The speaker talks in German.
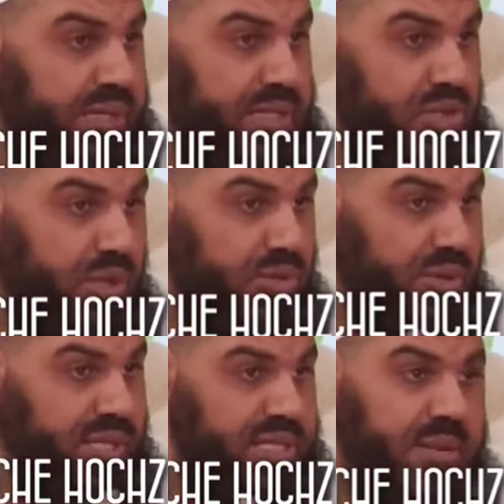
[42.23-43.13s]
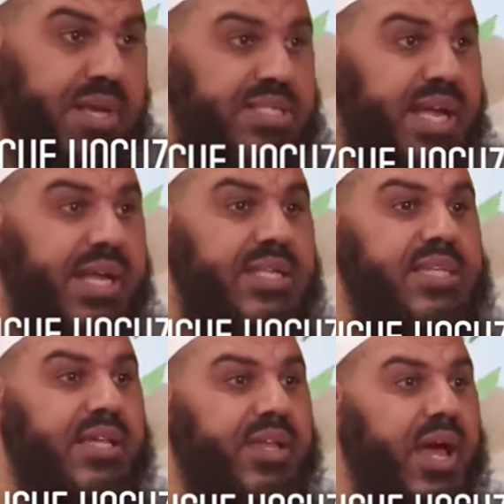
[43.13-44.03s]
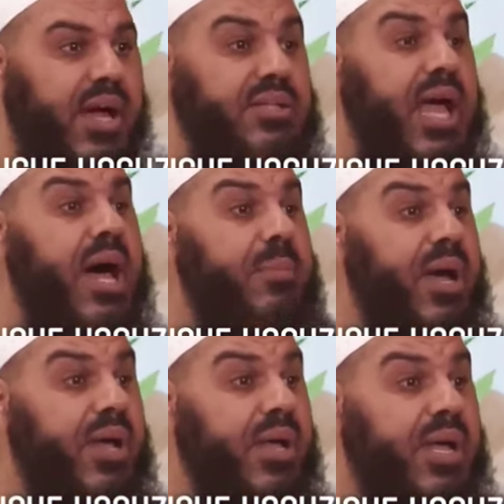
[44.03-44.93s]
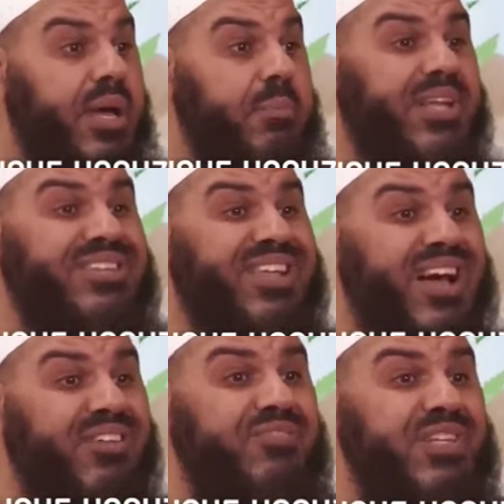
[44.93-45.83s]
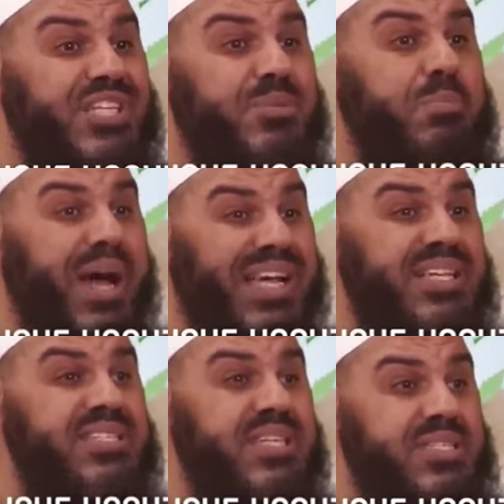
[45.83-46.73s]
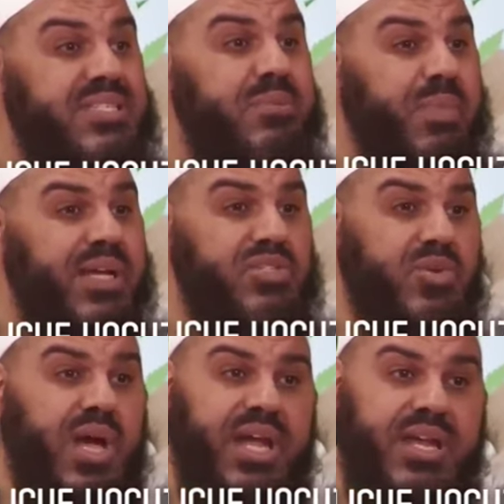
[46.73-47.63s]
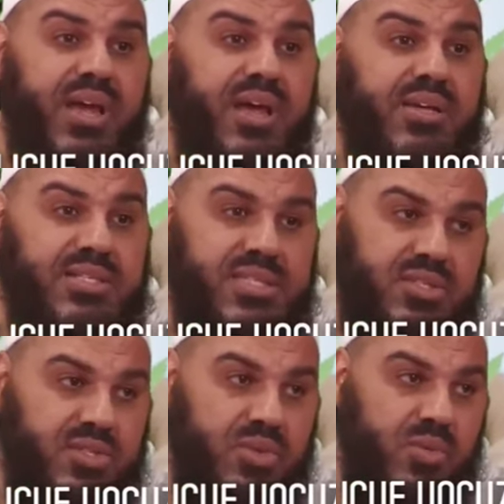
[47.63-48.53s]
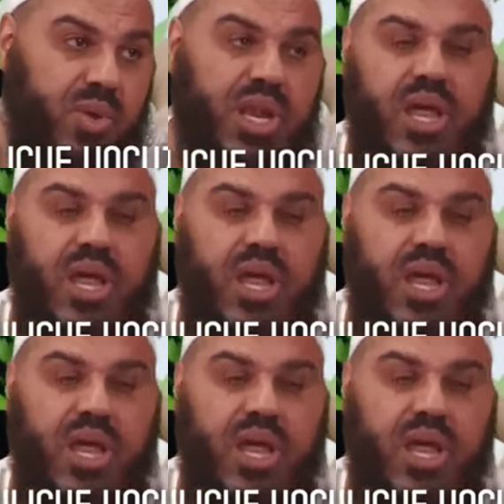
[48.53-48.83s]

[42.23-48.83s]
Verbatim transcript: Das Gratulieren selber ist ein ganz anderer Akt. Aber man darf nicht beisitzen bei so einer Sitzung.